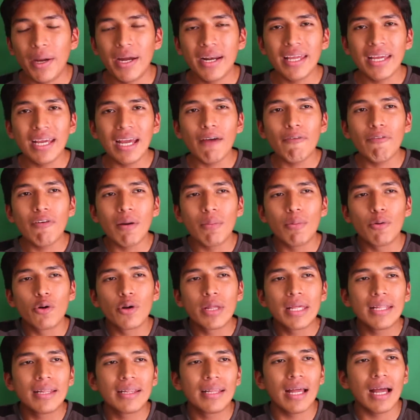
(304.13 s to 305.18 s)
Pareja
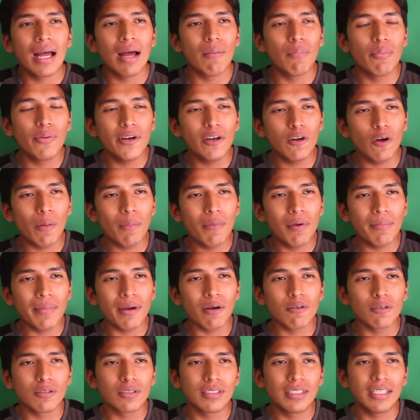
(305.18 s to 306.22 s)
favorita. Bueno, a mí me
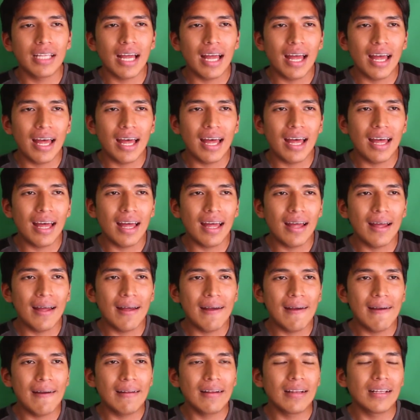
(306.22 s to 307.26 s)

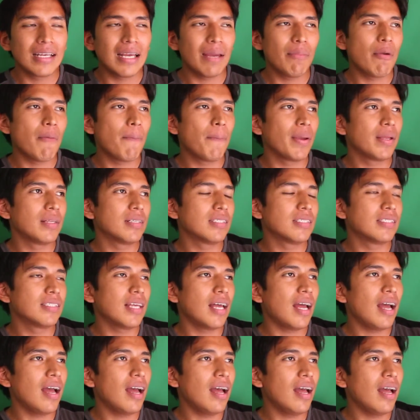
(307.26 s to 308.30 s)
gusta. Déjenme
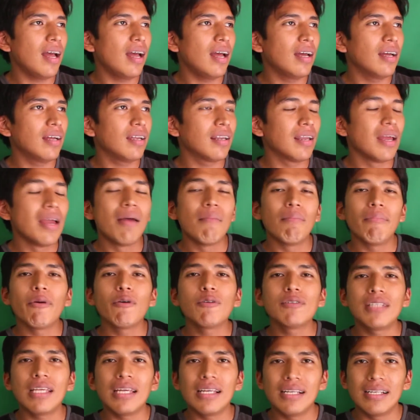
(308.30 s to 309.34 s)
pensar. Me
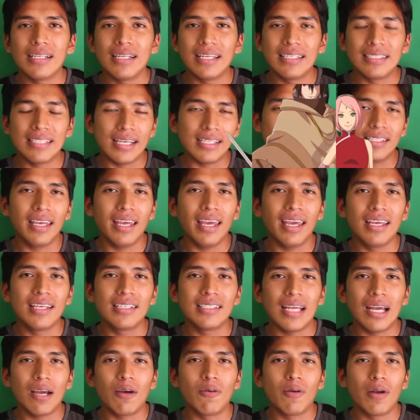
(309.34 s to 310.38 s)
gusta el de Sasuke y
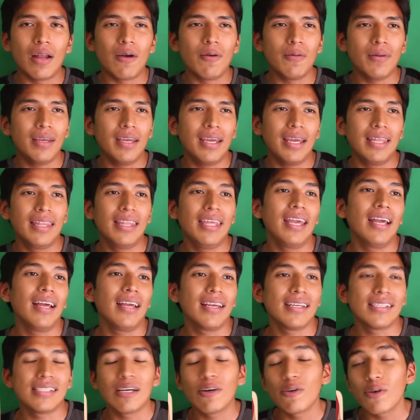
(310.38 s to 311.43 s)
Sakura. Aunque digan
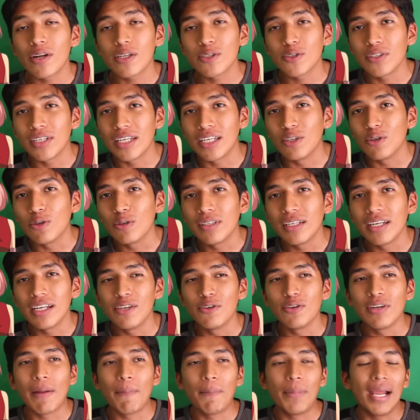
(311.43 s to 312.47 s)
que Sakura es una inútil
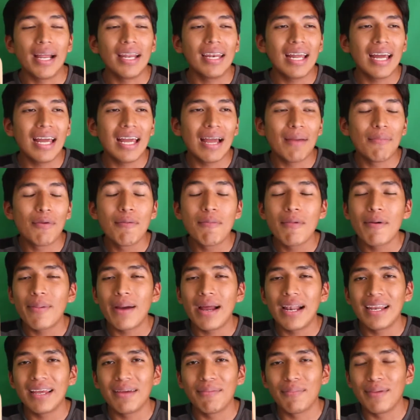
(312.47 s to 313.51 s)
una plana. A mí me
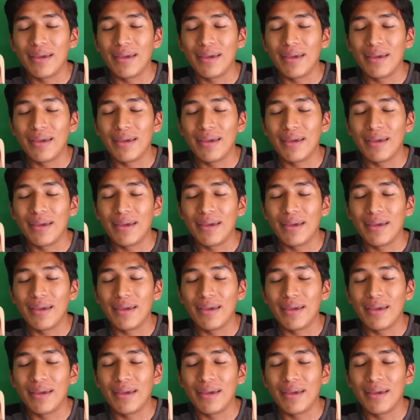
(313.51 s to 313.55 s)
vale.